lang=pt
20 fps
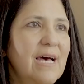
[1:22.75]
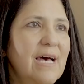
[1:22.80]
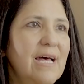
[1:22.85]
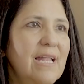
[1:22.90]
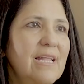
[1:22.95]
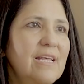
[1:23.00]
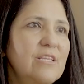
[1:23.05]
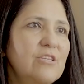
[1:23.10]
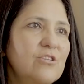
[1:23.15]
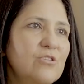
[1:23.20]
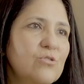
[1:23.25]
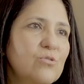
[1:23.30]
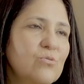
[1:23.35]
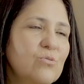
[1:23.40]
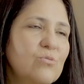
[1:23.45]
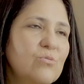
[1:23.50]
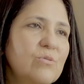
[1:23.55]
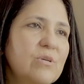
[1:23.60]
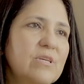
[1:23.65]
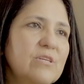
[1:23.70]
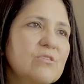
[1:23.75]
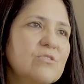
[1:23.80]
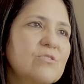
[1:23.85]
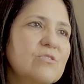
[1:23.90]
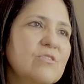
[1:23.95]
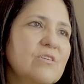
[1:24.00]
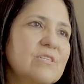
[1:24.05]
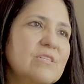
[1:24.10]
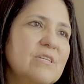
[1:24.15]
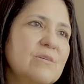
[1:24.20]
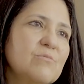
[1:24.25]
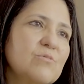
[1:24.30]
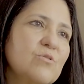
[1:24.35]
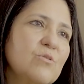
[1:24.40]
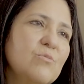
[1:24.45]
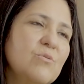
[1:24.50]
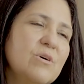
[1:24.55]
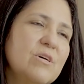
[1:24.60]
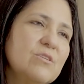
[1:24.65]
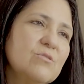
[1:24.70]
Além de tudo isso, nós temos
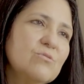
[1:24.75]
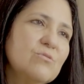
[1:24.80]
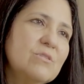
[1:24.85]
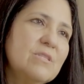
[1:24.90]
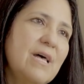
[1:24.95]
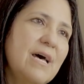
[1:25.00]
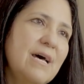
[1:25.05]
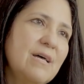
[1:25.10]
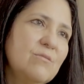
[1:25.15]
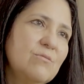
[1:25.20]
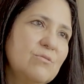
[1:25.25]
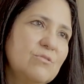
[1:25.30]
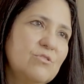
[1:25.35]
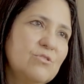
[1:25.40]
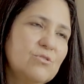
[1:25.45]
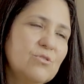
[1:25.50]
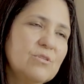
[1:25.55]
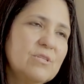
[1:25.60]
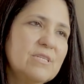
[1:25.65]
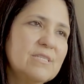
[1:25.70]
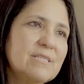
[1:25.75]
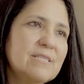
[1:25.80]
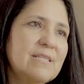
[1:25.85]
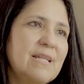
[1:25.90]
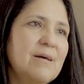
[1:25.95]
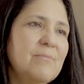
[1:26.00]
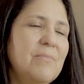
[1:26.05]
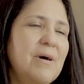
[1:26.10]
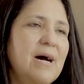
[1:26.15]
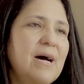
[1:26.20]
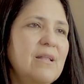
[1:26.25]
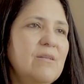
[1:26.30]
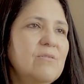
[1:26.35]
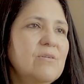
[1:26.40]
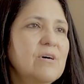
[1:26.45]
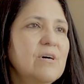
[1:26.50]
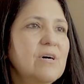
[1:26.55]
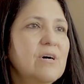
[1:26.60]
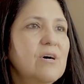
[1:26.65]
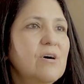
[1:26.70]
como resultado de todo esse trabalho